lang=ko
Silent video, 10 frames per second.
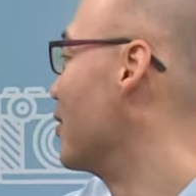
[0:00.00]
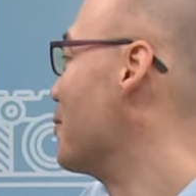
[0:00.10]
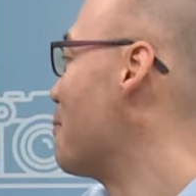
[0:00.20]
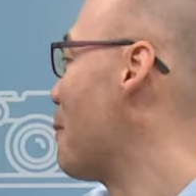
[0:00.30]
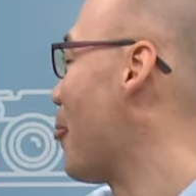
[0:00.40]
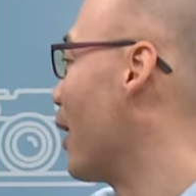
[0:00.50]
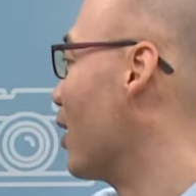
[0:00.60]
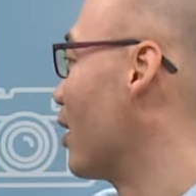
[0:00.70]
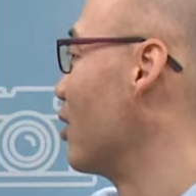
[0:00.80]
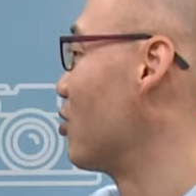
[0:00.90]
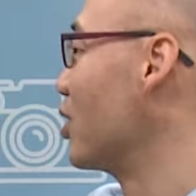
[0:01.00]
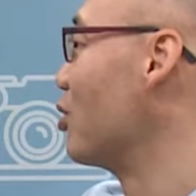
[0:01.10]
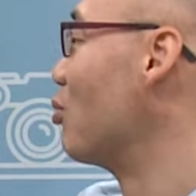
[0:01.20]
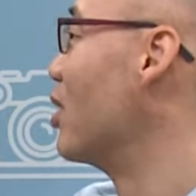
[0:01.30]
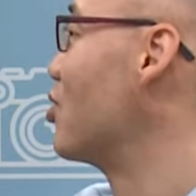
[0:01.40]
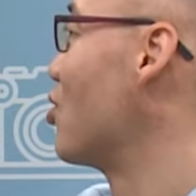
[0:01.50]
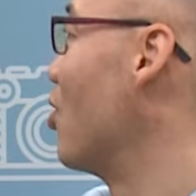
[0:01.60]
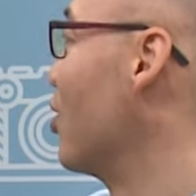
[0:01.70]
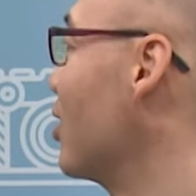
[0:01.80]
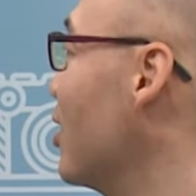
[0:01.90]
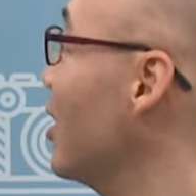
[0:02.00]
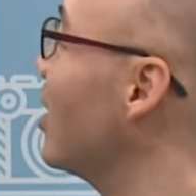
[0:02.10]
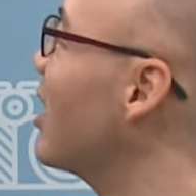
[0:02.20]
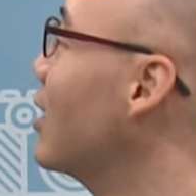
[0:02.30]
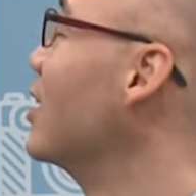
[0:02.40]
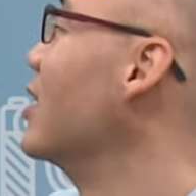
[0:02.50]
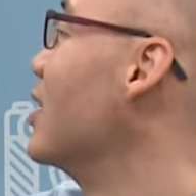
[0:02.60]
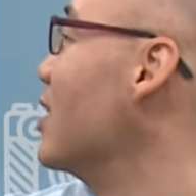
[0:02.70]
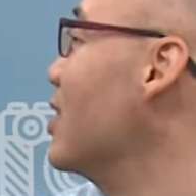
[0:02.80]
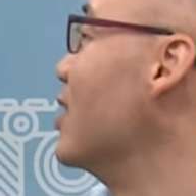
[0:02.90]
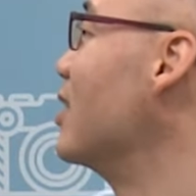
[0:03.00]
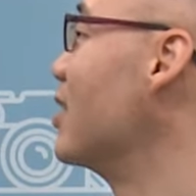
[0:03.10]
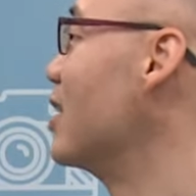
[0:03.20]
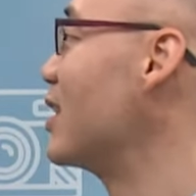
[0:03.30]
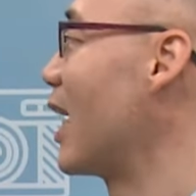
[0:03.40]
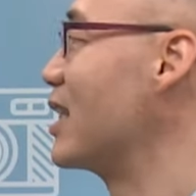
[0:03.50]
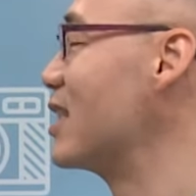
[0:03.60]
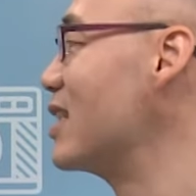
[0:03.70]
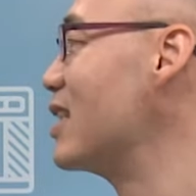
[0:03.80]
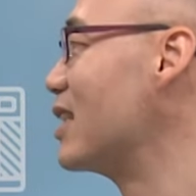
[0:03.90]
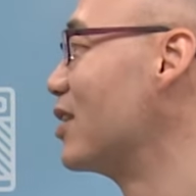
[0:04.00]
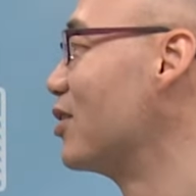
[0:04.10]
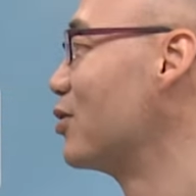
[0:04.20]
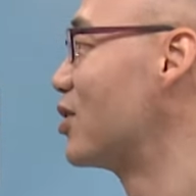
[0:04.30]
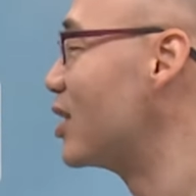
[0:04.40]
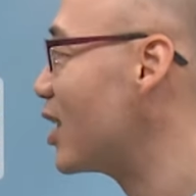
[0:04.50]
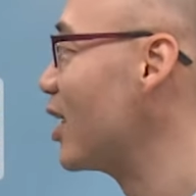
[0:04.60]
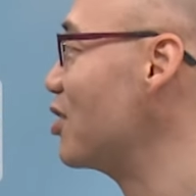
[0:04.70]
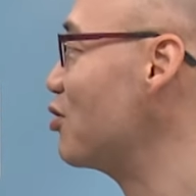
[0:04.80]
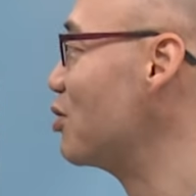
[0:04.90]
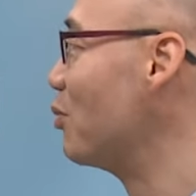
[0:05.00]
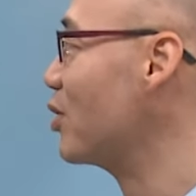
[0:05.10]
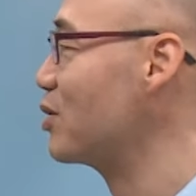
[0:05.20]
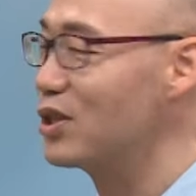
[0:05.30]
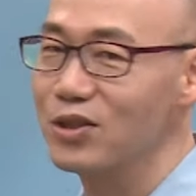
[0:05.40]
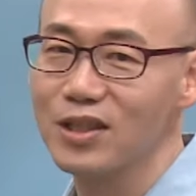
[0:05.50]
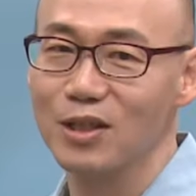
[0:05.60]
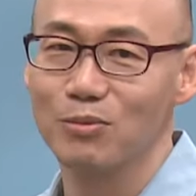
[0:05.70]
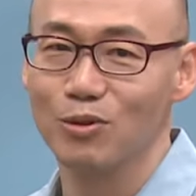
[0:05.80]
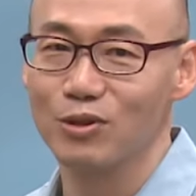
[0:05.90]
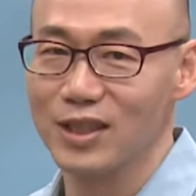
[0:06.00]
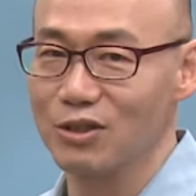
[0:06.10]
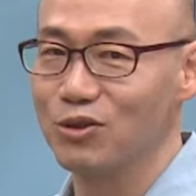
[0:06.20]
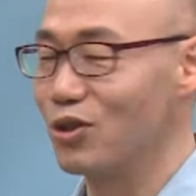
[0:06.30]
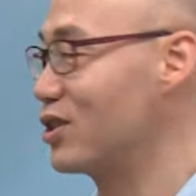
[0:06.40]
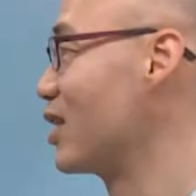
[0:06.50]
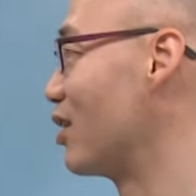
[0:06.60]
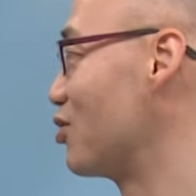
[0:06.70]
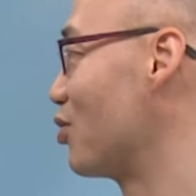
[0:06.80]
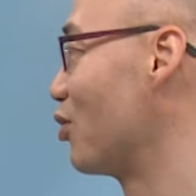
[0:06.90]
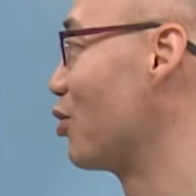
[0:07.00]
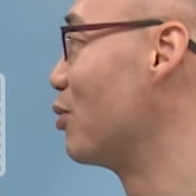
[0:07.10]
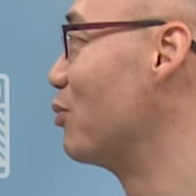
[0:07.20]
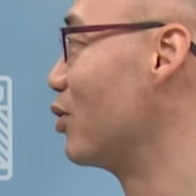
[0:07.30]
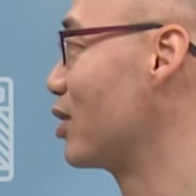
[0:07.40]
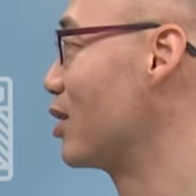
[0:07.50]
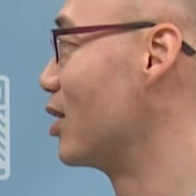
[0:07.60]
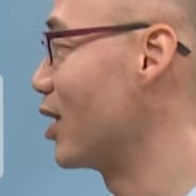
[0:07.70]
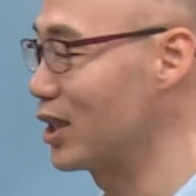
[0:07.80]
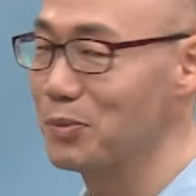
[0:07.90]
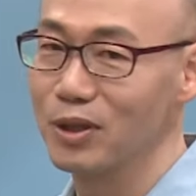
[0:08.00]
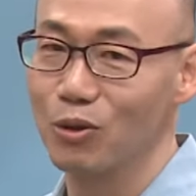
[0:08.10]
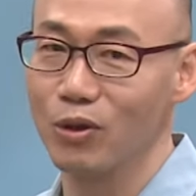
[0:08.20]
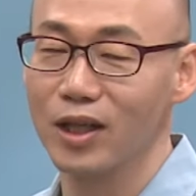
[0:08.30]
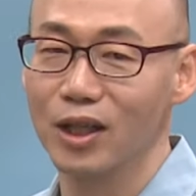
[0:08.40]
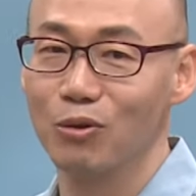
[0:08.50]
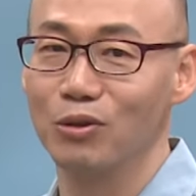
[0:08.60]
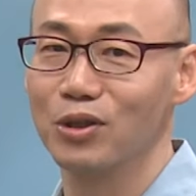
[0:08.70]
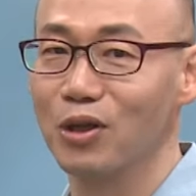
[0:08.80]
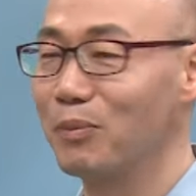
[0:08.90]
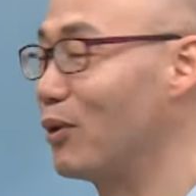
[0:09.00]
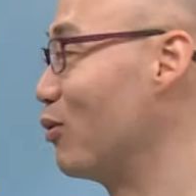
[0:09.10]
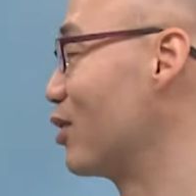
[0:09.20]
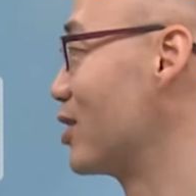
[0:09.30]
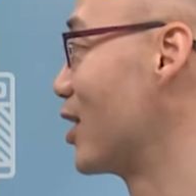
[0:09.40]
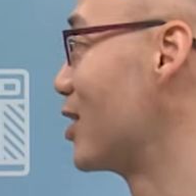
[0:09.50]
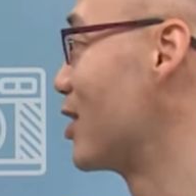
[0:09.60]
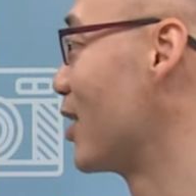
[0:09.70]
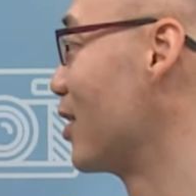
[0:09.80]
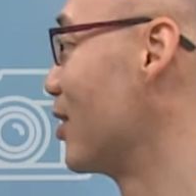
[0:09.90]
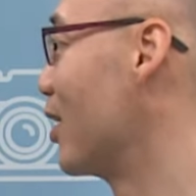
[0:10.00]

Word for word: 그러 그러니까 굉장히 놀랬죠. 이, 이, 이 사진이 특이한 이유는 뭐였어? 이런 일을 물론 자주 겪지 않죠. 여러 뭐길 갈 때마다 고향의 공격을 받고 그러진 않잖아요.